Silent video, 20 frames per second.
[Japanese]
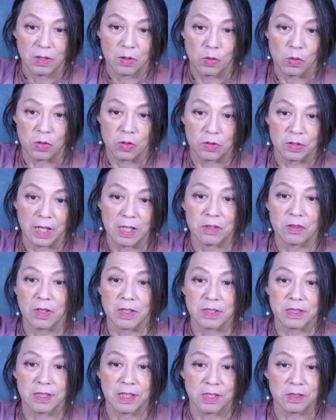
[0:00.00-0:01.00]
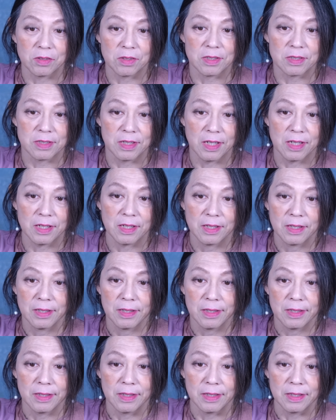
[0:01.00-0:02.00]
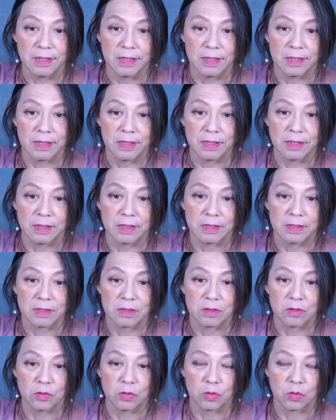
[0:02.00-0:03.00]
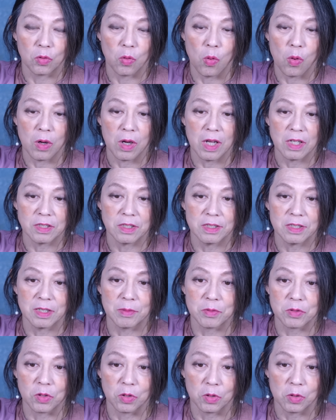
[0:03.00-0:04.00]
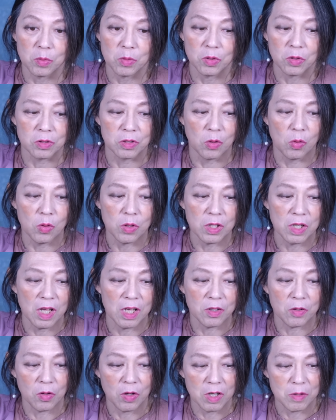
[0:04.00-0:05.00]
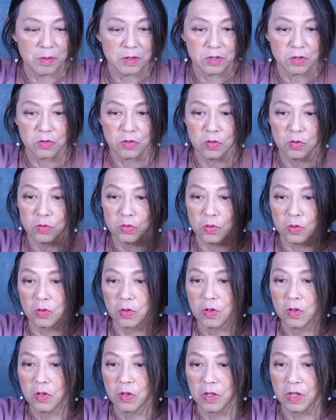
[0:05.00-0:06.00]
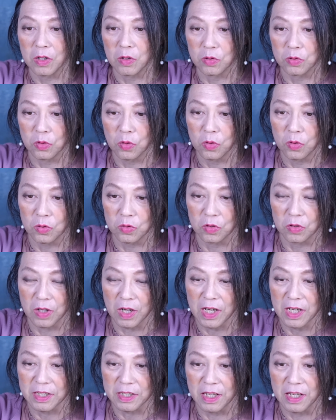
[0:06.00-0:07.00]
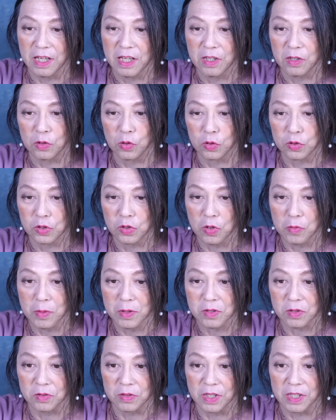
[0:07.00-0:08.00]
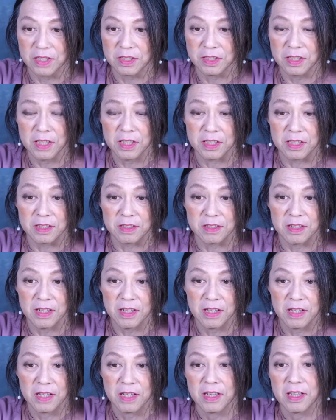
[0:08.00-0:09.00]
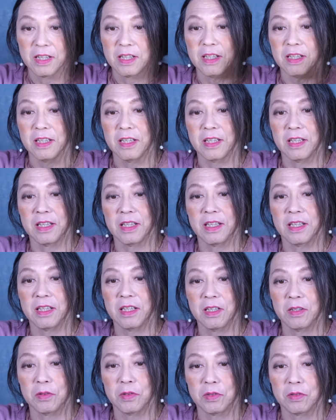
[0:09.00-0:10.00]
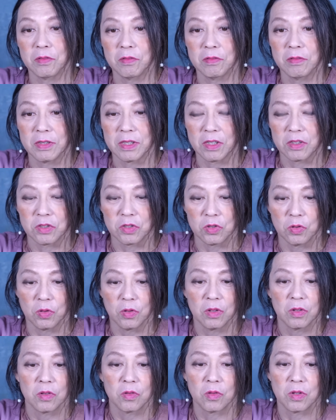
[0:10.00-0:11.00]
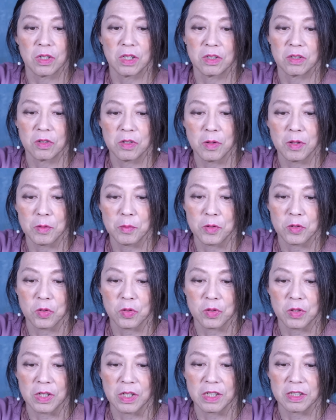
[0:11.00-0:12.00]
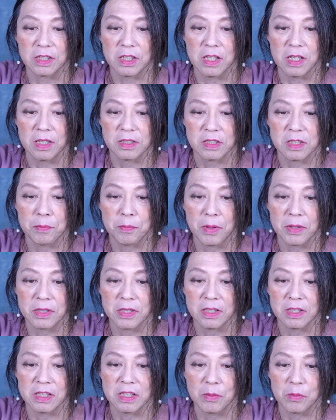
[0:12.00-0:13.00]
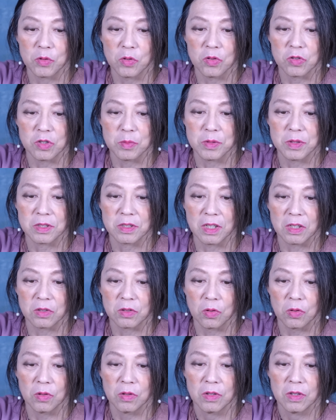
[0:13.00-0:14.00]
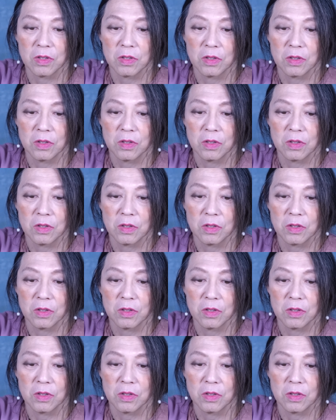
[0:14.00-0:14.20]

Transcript: これをなんとかしないとですね、えー、この国家システムそのものに大きな影響がありますよということを、えー、この本の中で論じておりますので、ぜひですね、えー、私の、これ、あの、岩波光点から出て、絶版になっていたものを清水さんと